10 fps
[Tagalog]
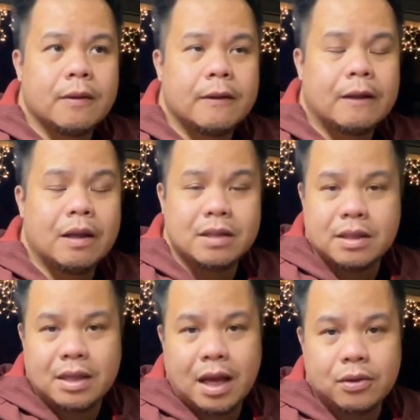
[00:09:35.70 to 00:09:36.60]

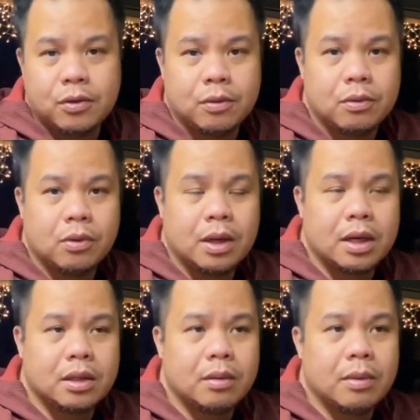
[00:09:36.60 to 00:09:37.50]
asensado yung lugar,
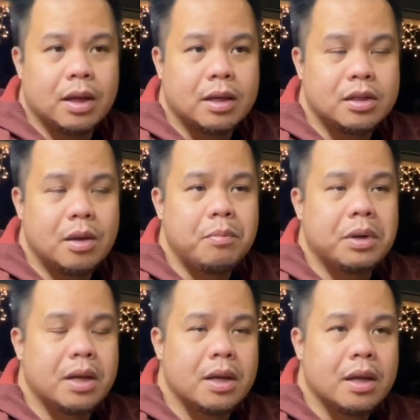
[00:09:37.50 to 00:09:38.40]
'di ba?
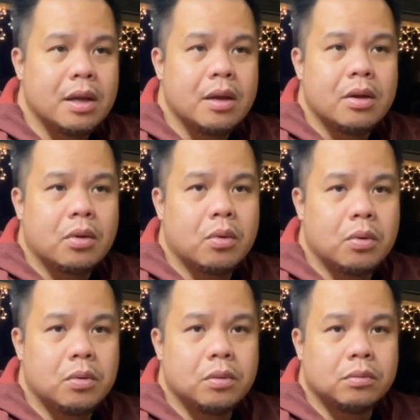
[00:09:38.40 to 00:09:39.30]
Syempre,
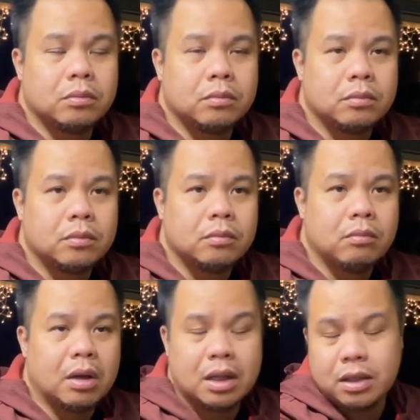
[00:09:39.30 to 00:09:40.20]
kung
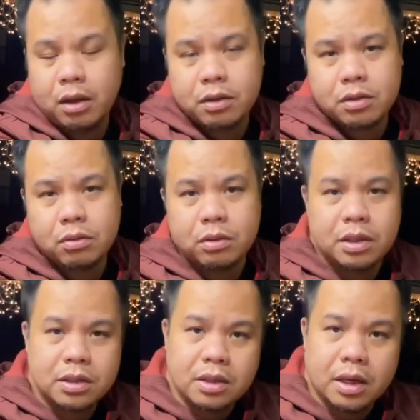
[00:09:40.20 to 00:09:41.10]
maganda yung school
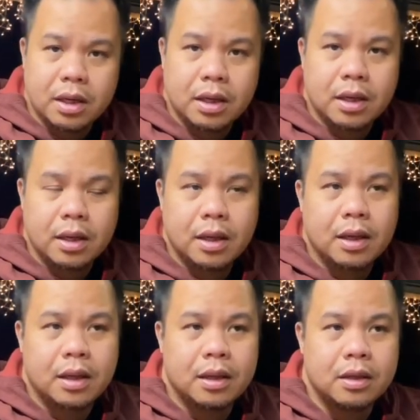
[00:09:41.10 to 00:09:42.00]
district
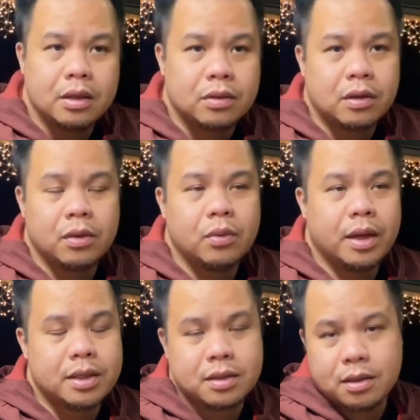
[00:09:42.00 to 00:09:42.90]
dito sa
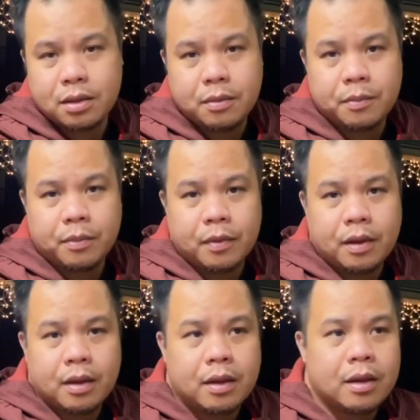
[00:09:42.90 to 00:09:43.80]
US,
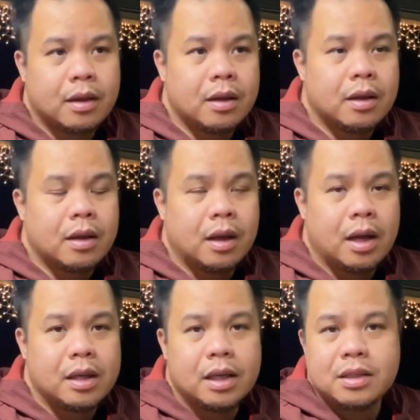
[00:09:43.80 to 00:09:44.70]

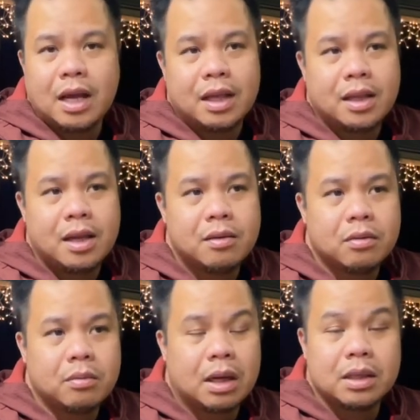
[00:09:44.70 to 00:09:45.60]
uh, ah, yan sa atin,
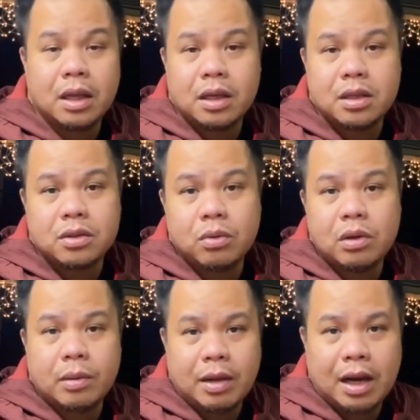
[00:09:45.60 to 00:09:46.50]
maganda yung school
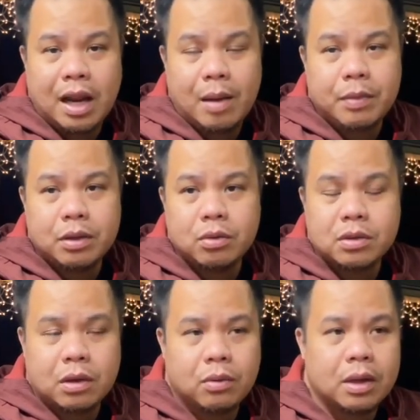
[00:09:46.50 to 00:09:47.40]
na malalapit dun
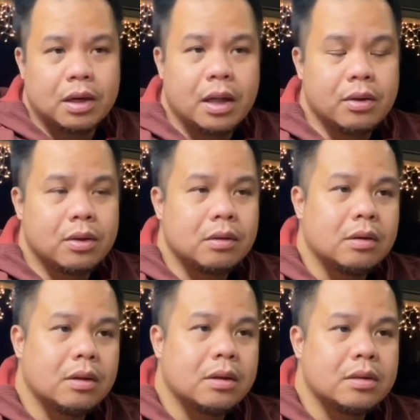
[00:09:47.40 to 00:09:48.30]
sa lugar na yon.
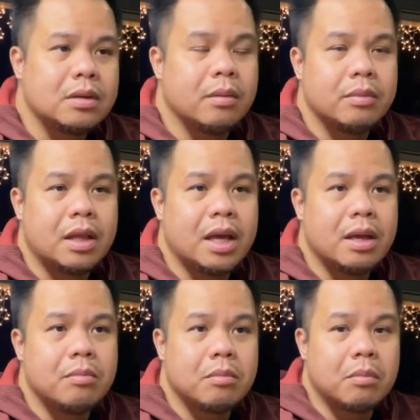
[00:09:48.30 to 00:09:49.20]
Same
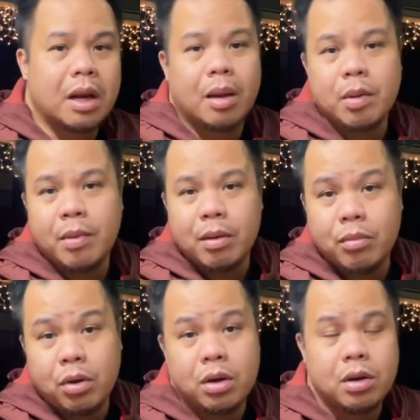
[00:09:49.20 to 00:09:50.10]
time, marami bang mall,